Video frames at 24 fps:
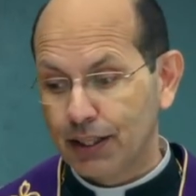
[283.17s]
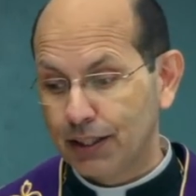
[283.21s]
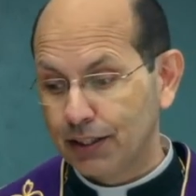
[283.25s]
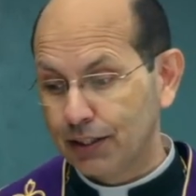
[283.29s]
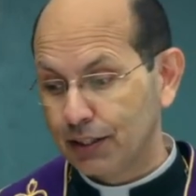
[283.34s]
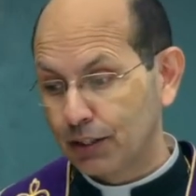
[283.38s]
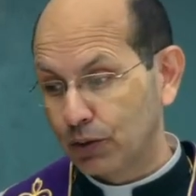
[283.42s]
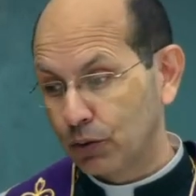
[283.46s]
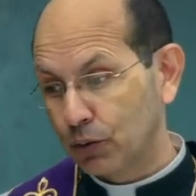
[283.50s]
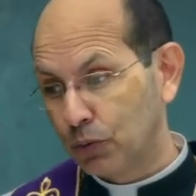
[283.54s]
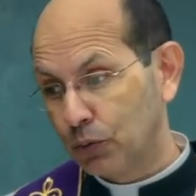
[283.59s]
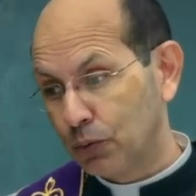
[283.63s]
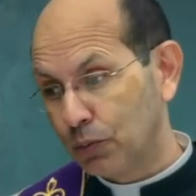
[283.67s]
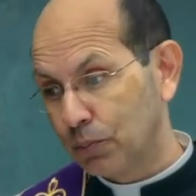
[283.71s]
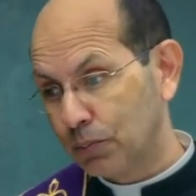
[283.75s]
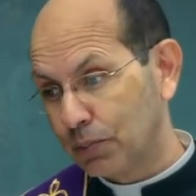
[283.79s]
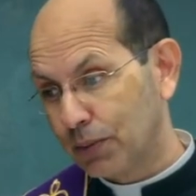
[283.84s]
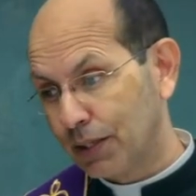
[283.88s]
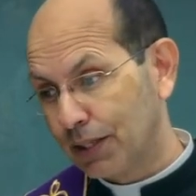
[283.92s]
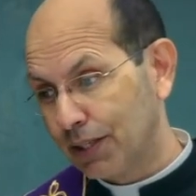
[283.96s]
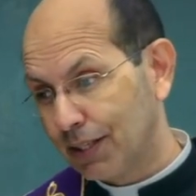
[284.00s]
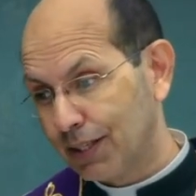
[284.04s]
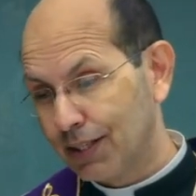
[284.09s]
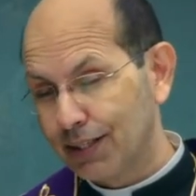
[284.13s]
Entregou
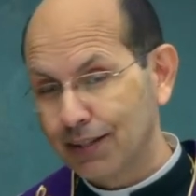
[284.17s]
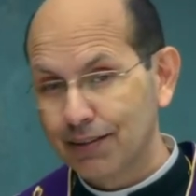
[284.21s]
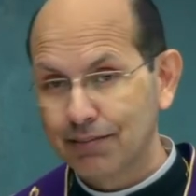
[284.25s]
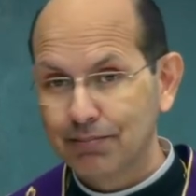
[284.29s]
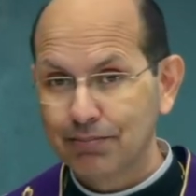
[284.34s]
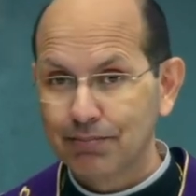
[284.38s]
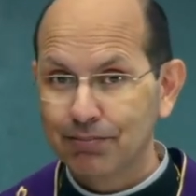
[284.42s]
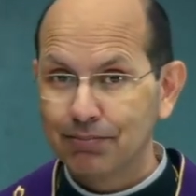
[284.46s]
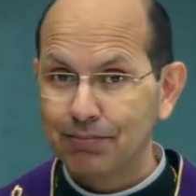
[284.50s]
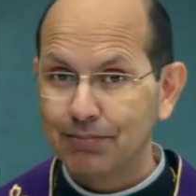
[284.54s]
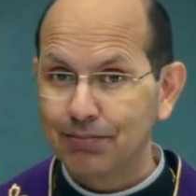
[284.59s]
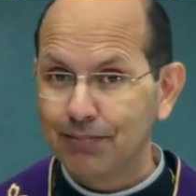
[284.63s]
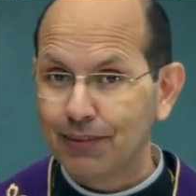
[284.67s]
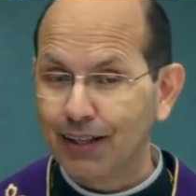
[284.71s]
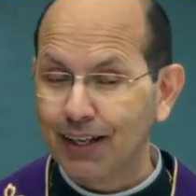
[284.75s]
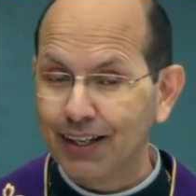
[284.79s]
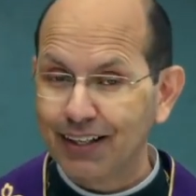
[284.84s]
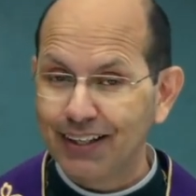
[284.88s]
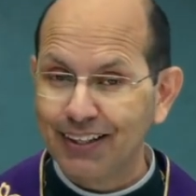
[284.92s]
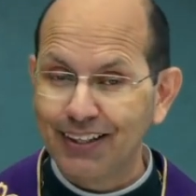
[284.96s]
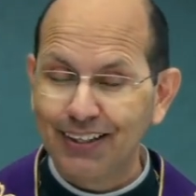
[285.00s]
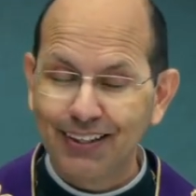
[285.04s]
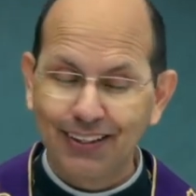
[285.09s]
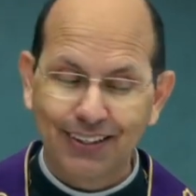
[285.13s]
Maria
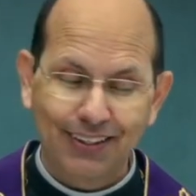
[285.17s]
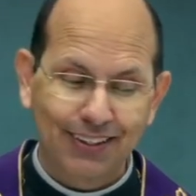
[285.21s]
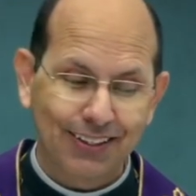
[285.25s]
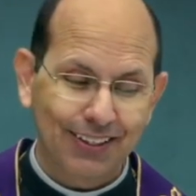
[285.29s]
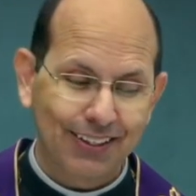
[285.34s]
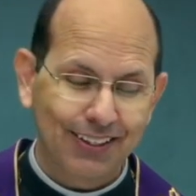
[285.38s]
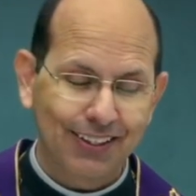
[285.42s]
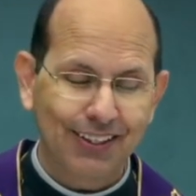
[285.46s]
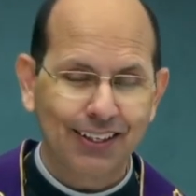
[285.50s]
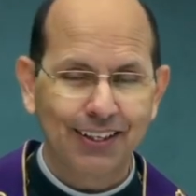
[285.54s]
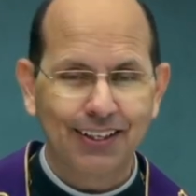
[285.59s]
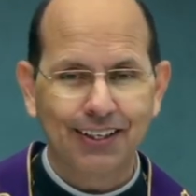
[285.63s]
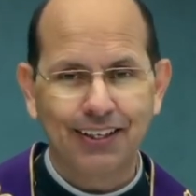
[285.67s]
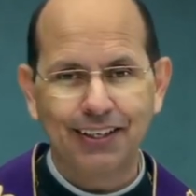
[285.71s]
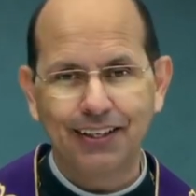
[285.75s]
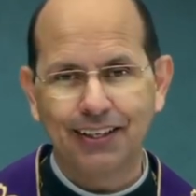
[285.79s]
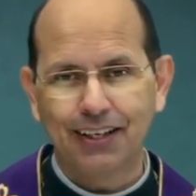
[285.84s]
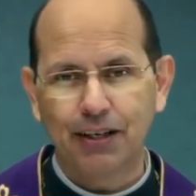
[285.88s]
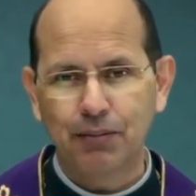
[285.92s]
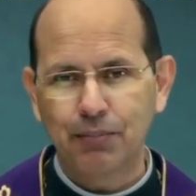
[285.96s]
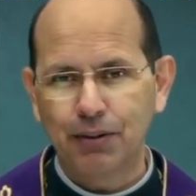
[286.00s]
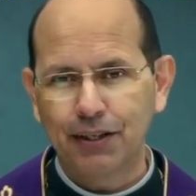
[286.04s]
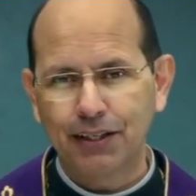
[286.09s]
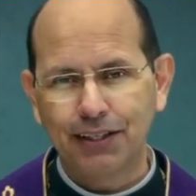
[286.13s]
a ele e
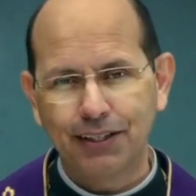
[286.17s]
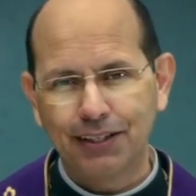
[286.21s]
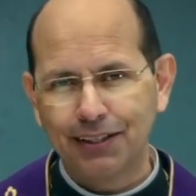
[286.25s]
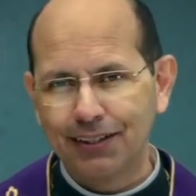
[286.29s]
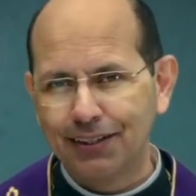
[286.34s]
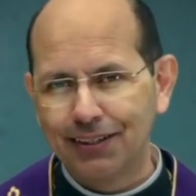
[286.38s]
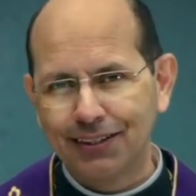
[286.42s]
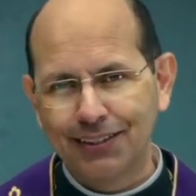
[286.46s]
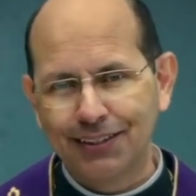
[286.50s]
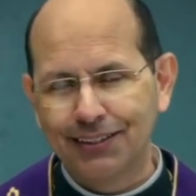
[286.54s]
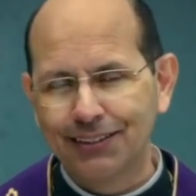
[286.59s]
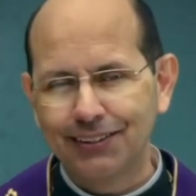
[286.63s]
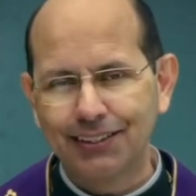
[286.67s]
ele a Maria.